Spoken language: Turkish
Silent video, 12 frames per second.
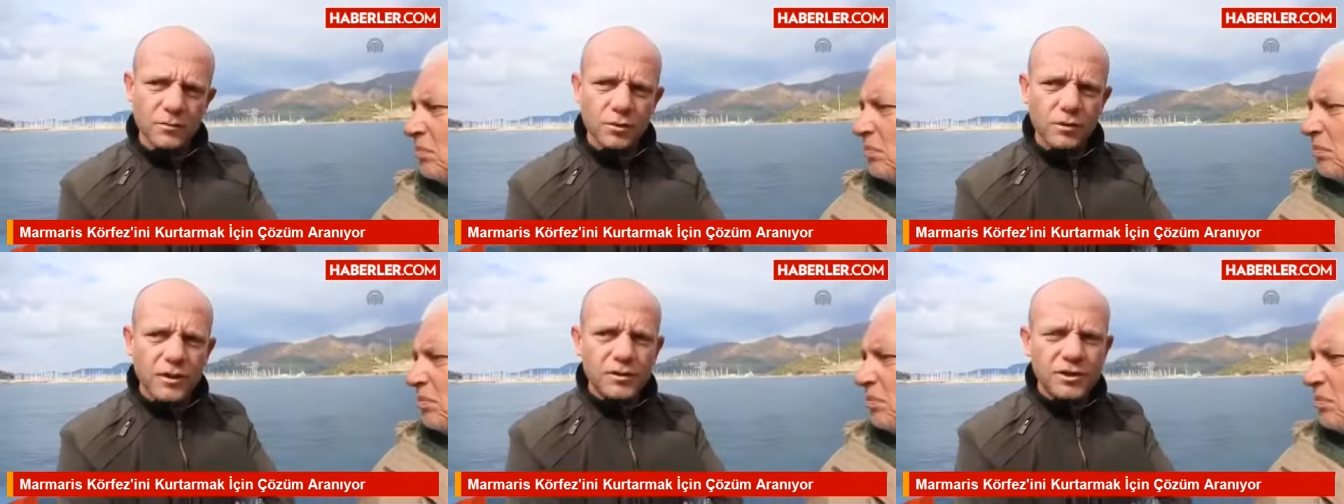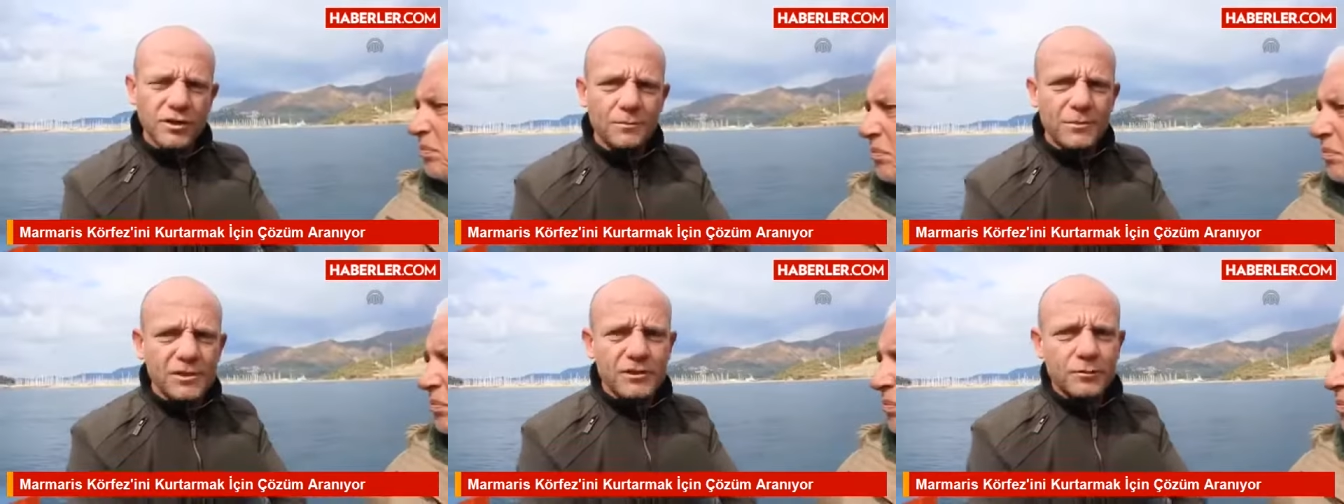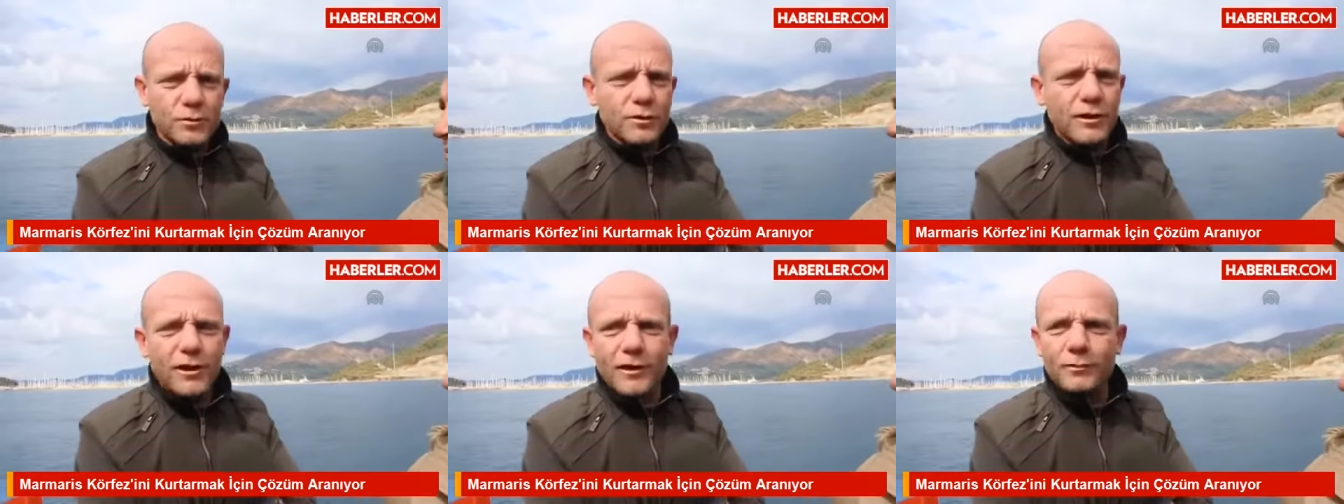Buradan çıkan pislik
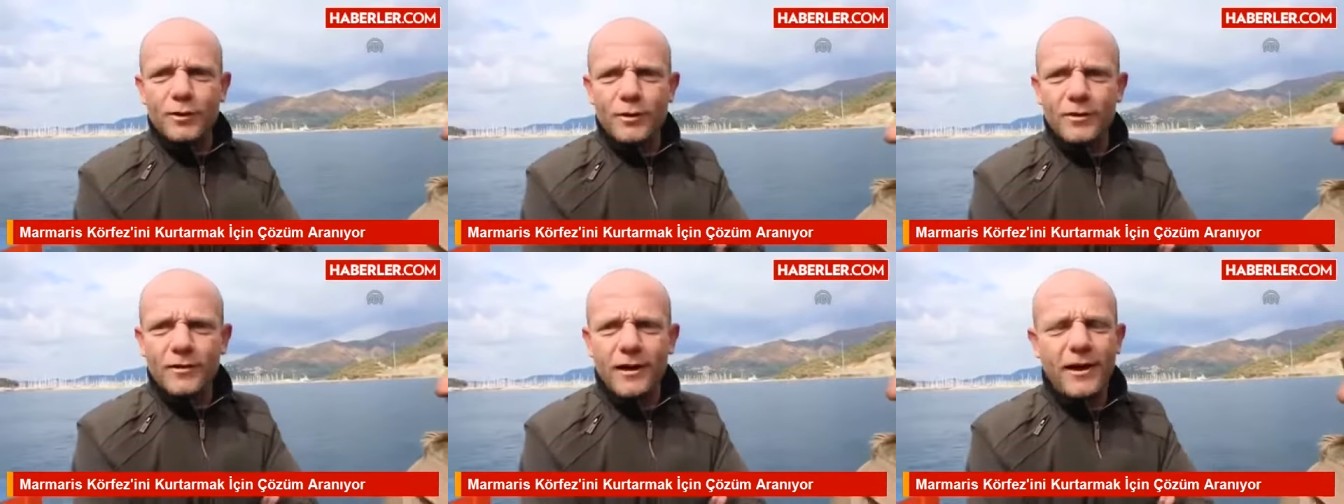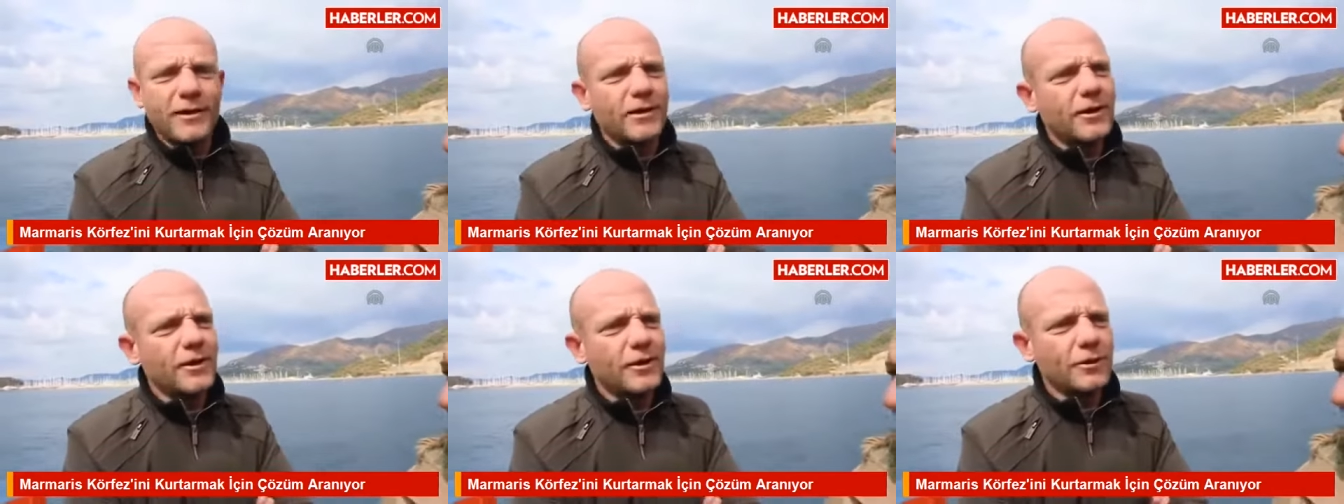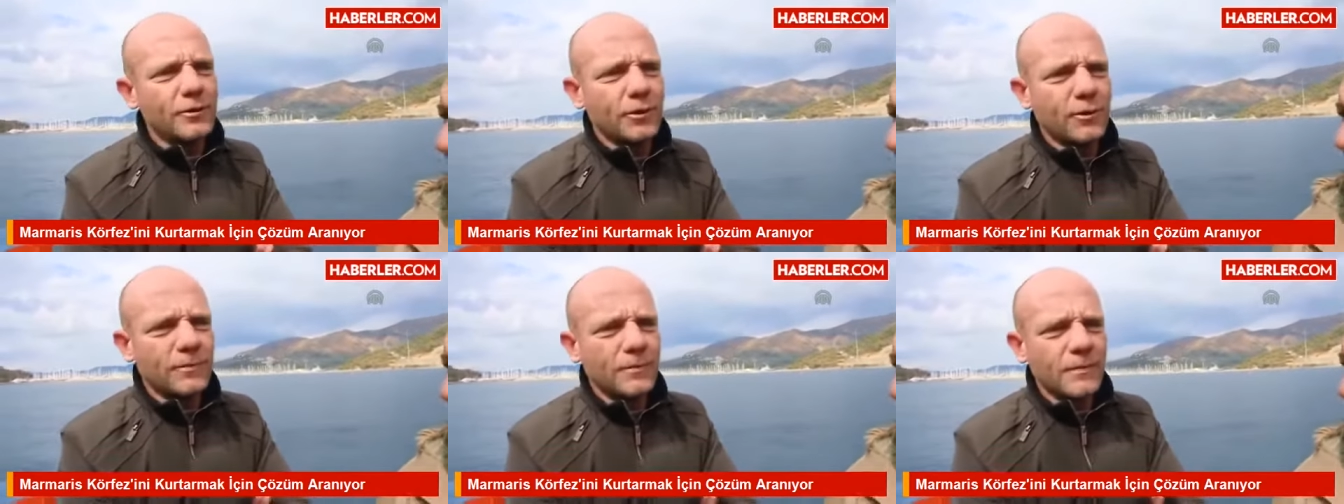burada kalmıyor. Her yere yayılıyor.